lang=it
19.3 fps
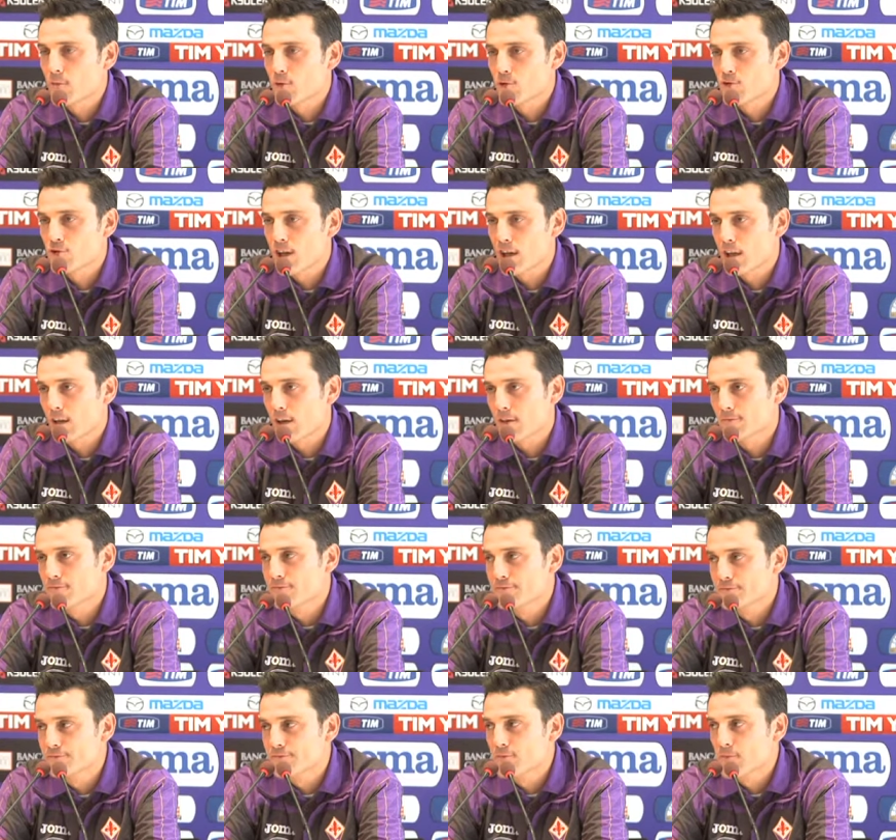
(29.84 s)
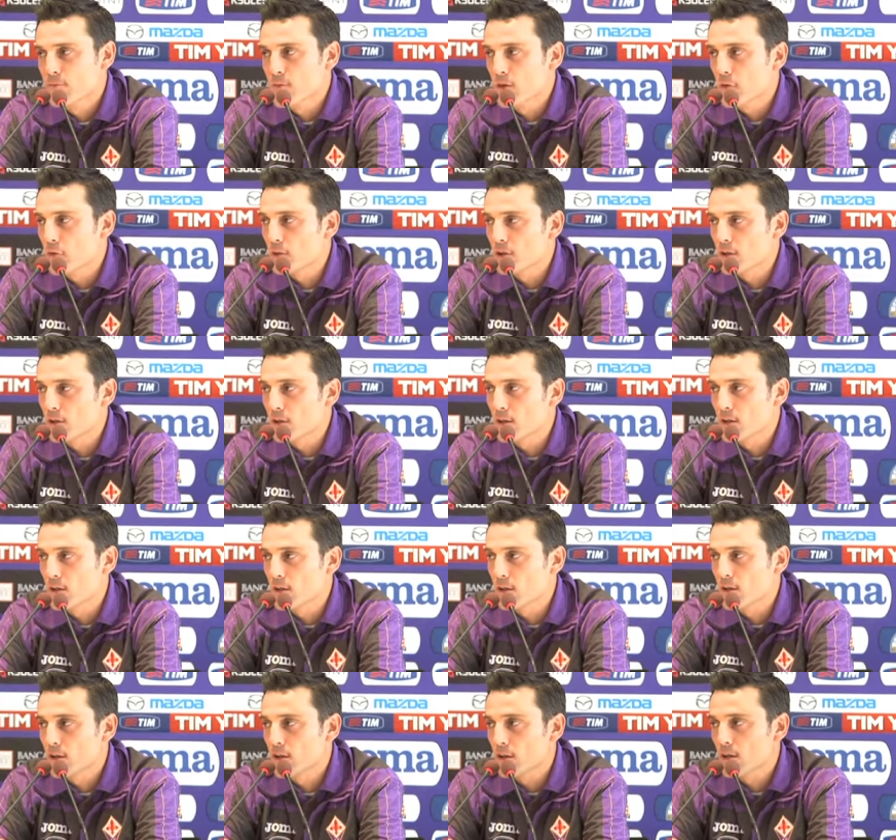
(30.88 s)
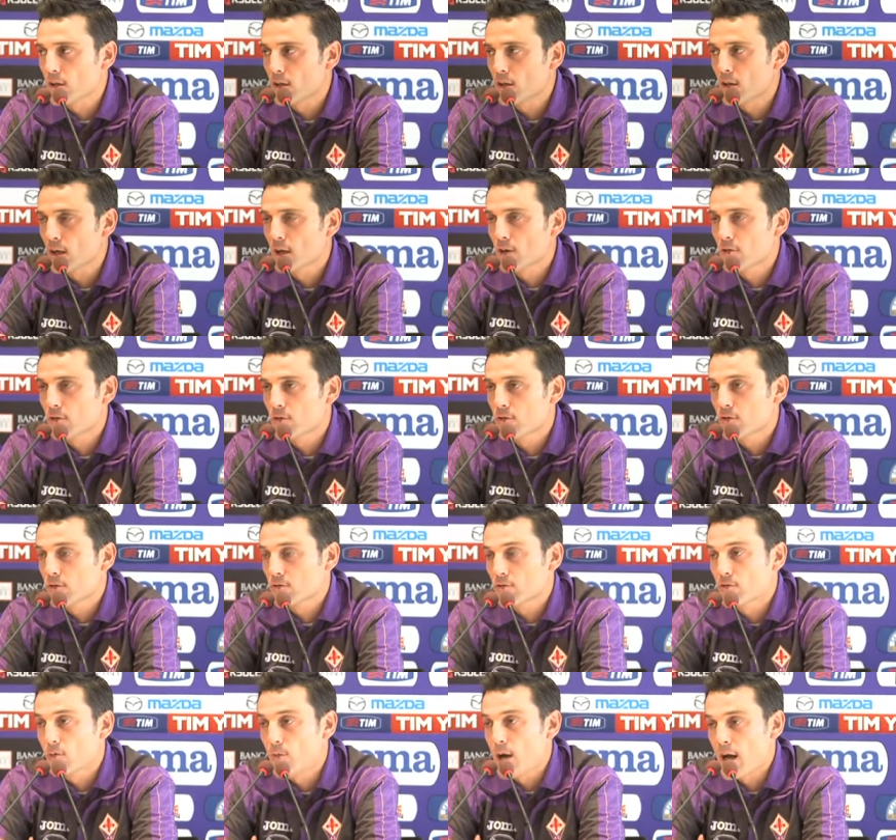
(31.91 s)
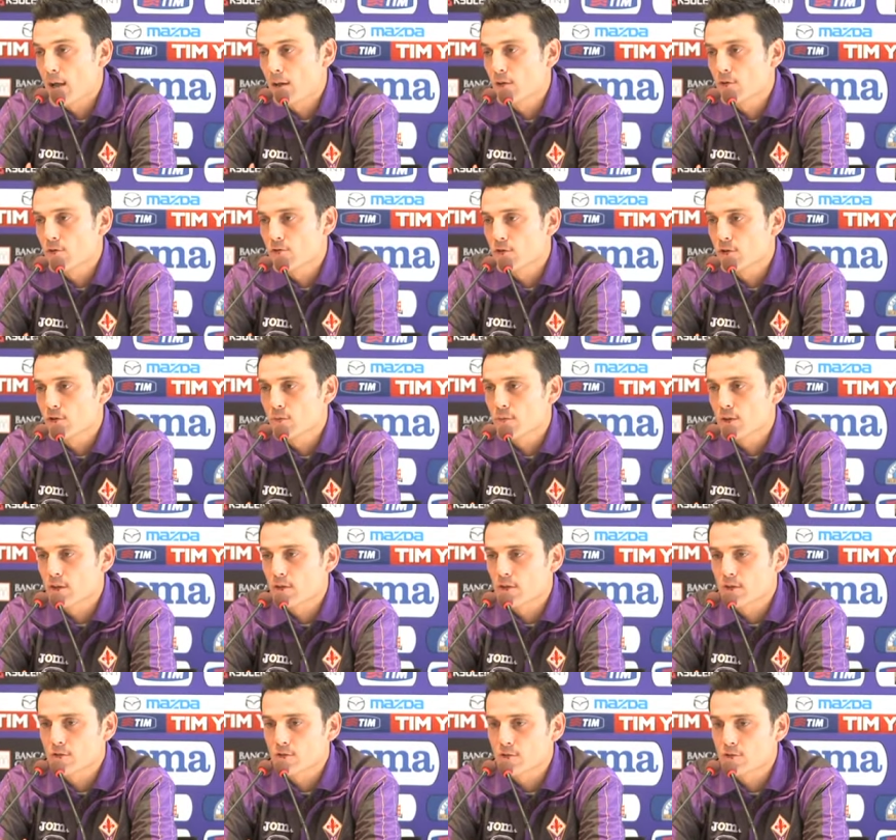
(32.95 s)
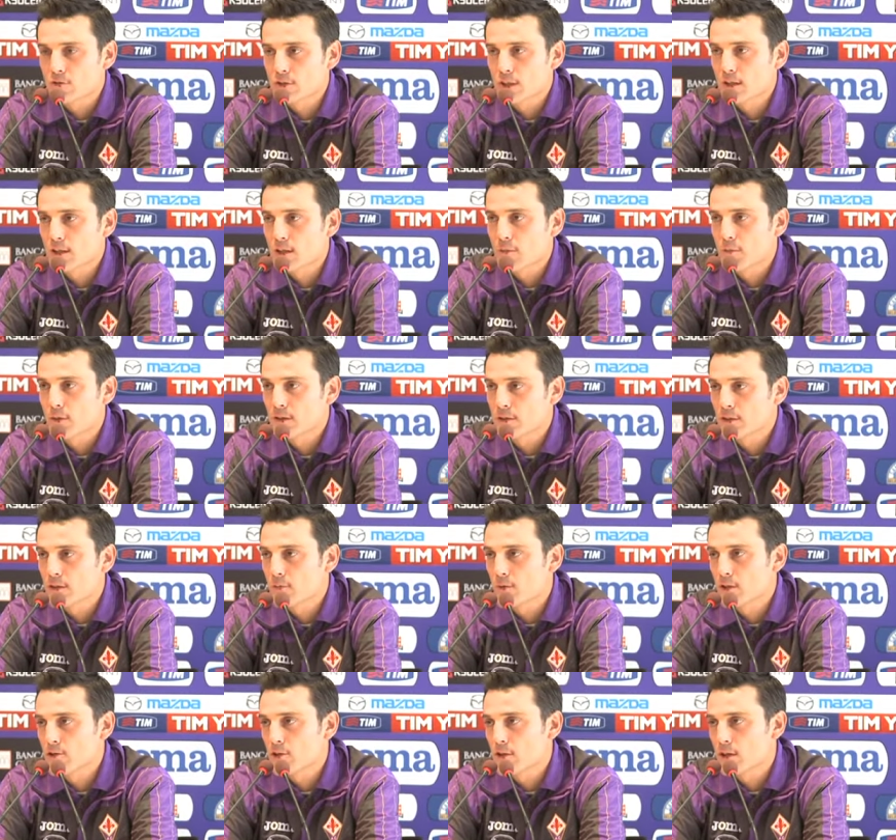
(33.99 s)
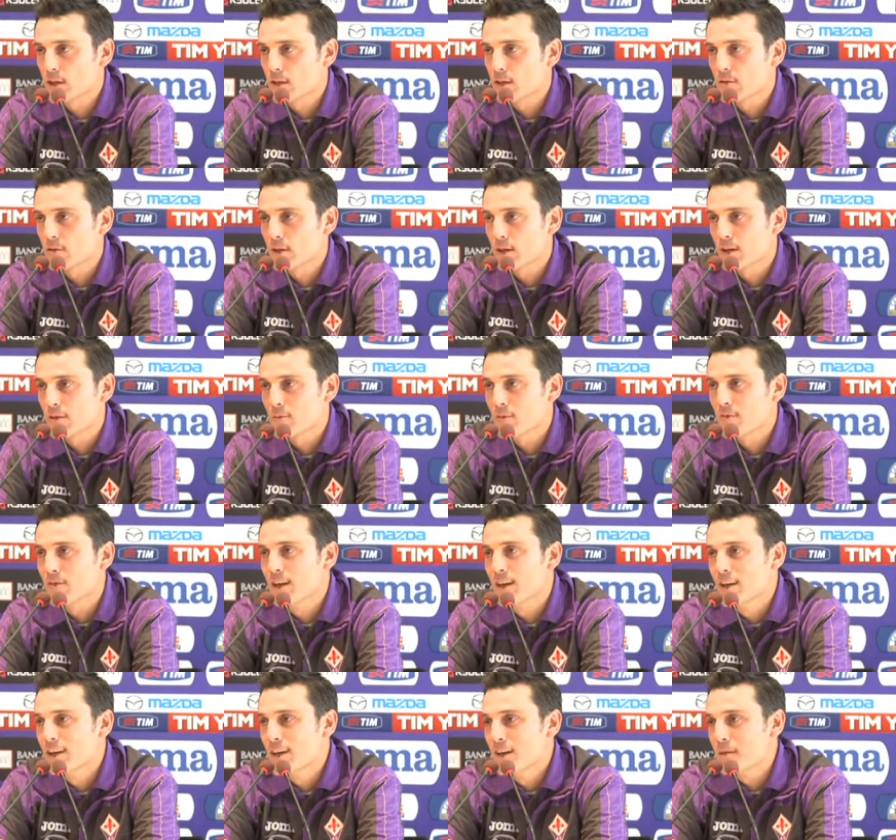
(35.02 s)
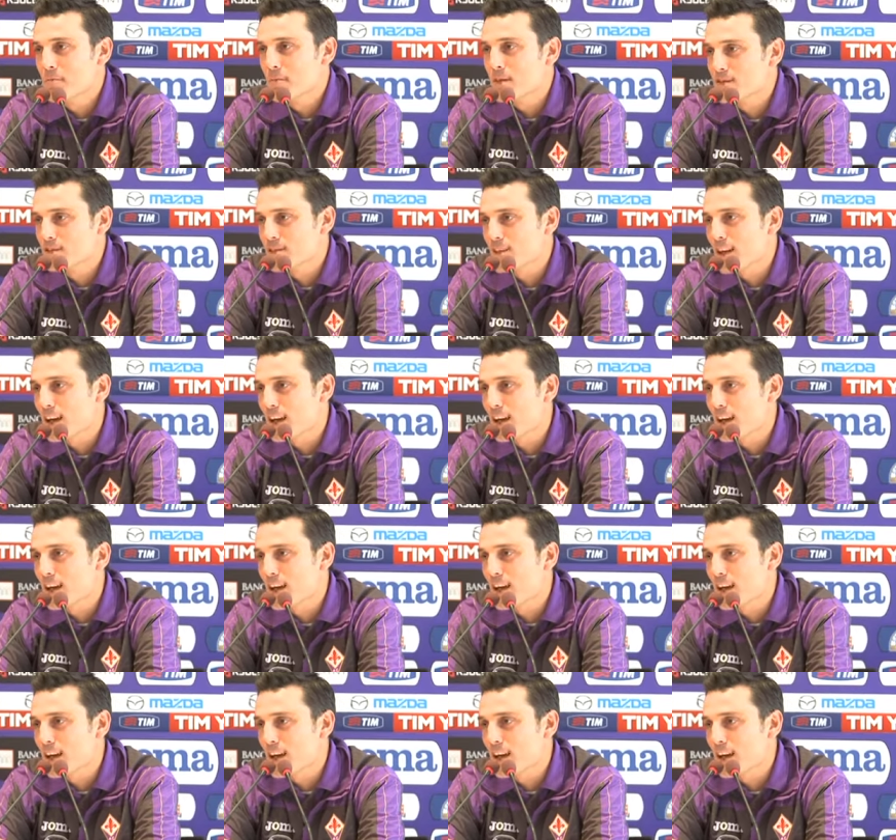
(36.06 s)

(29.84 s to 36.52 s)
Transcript: omogenea quindi eh, domani così come sono state le partite precedenti verrà messa in